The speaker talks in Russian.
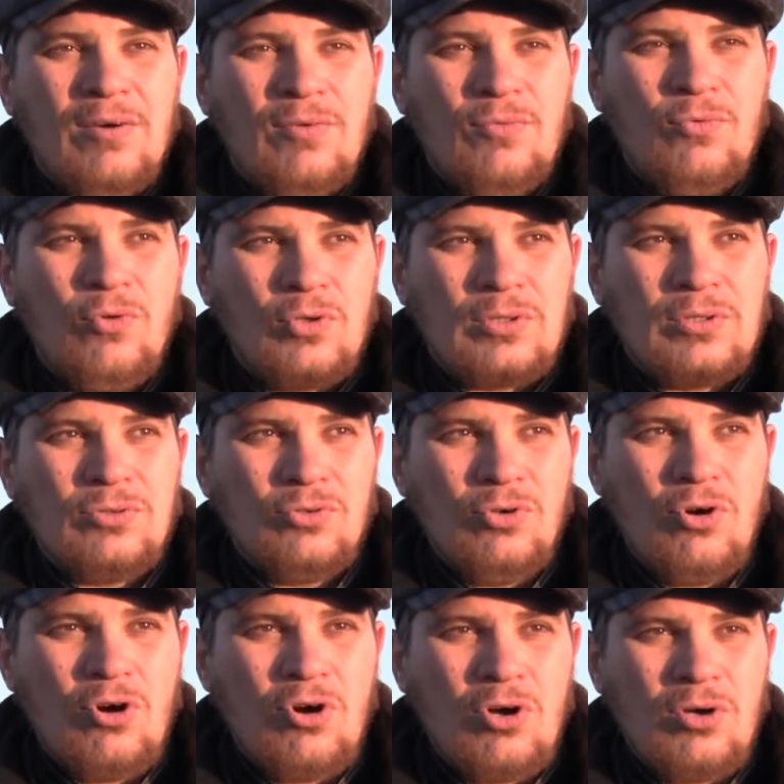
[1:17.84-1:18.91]
Вот.
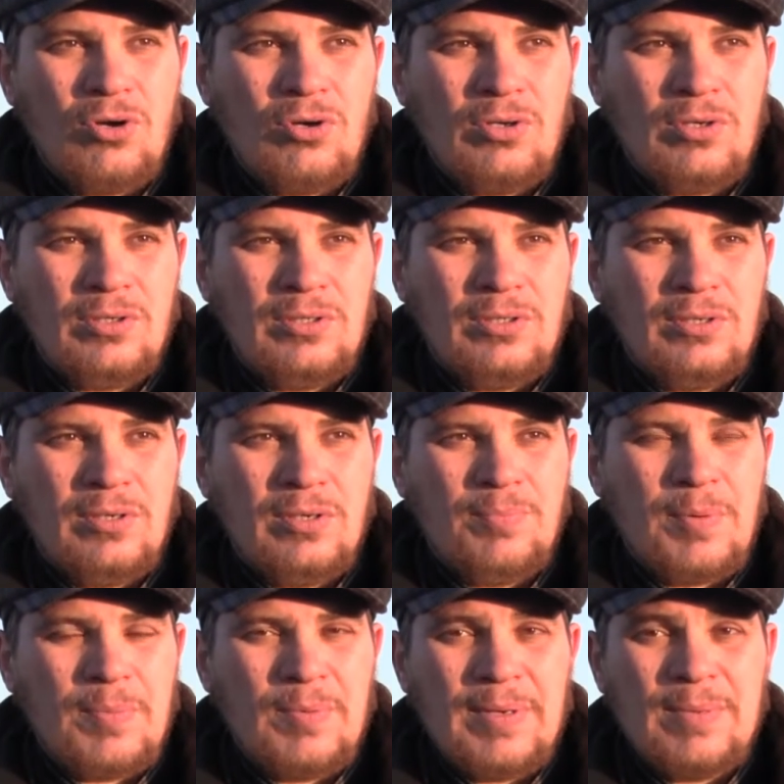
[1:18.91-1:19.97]
Но,
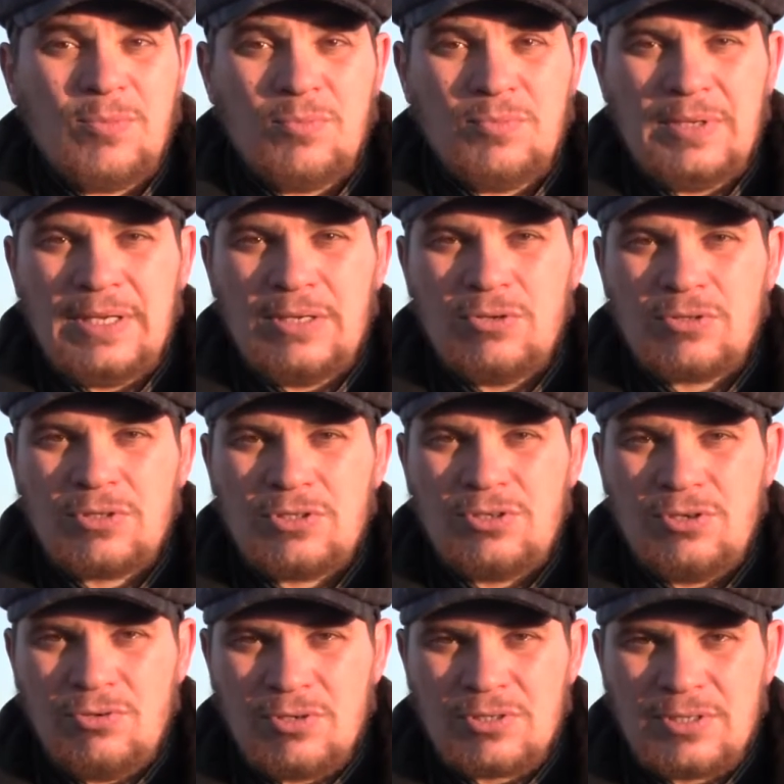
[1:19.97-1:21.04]
э, по моему мнению, это
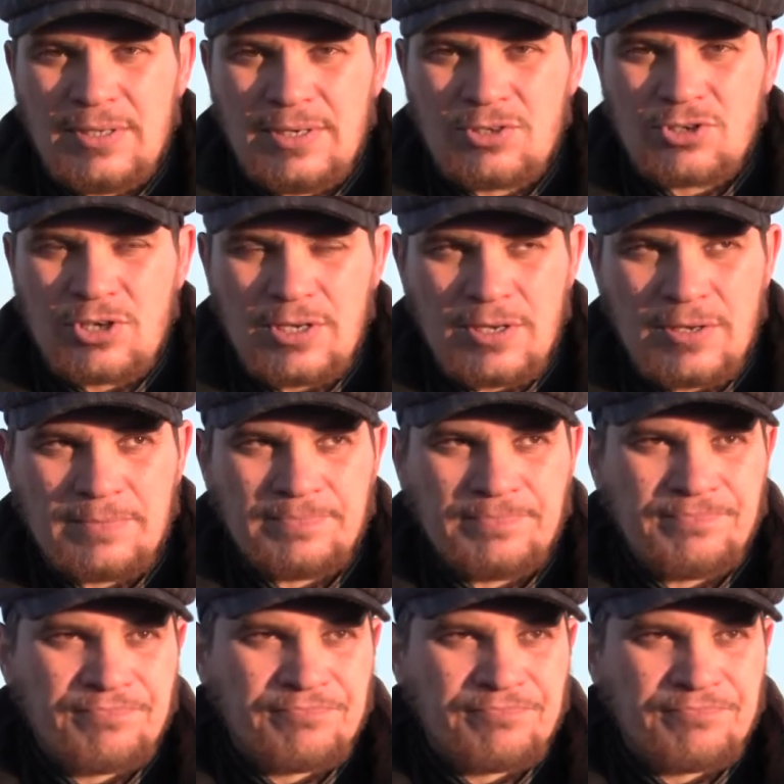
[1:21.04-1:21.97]
серьезное решение.